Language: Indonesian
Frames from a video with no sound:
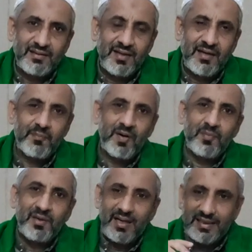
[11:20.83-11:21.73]
dan
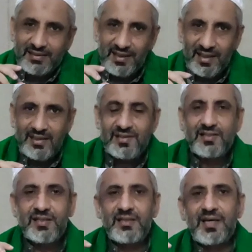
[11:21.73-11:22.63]
apabila kita
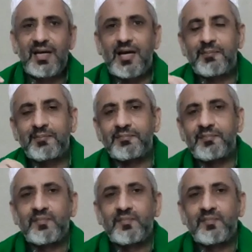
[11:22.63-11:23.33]
rinci dalam